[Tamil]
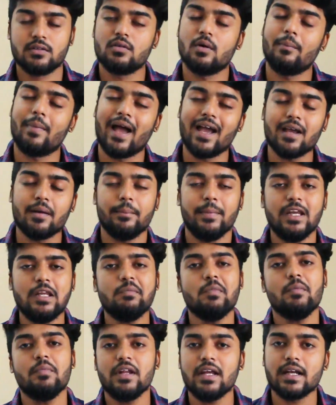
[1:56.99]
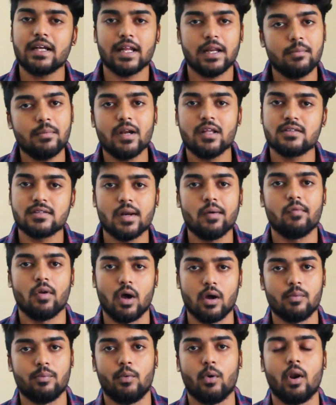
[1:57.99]
ஸோ மே மினிமம் நீங்கள் டென் மினிட்ஸில்
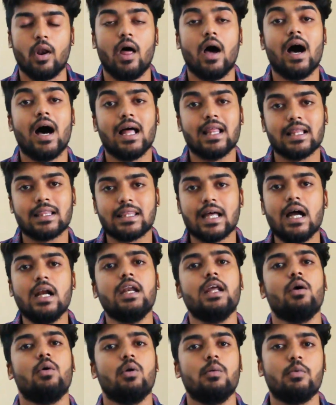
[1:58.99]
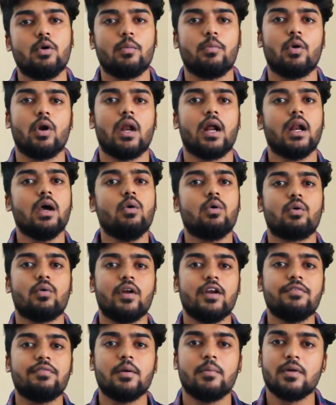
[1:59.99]
ப்ளாக் போடலாம் அதை தாண்டி எவ்வளோ ப்ரோ போடலாம்னா ஒரு
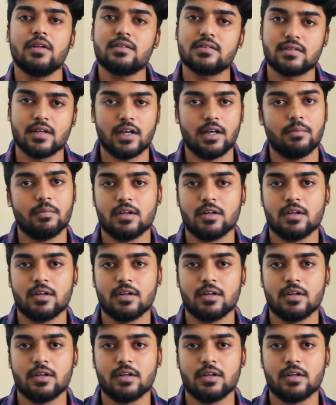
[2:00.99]
டுவெண்ட்டி ஃபைவ் மினிட்ஸ் தேர்ட்டி